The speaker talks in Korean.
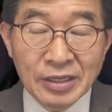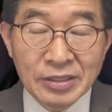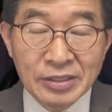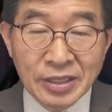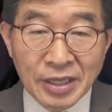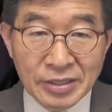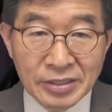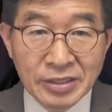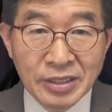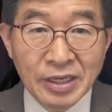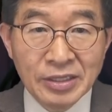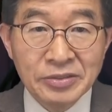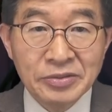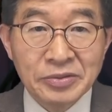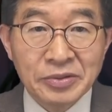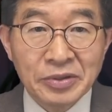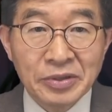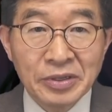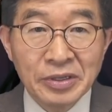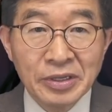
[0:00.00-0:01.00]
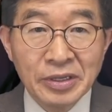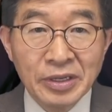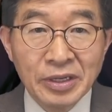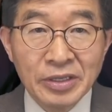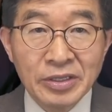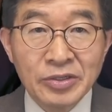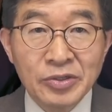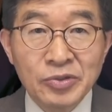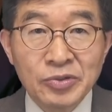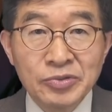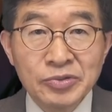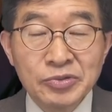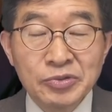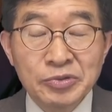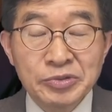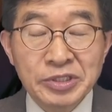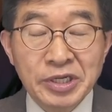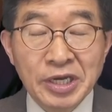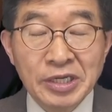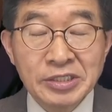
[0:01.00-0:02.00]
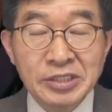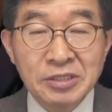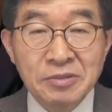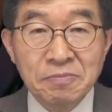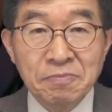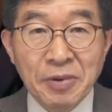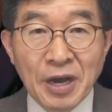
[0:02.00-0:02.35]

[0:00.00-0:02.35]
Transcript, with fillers: 되더라도 여론조사에서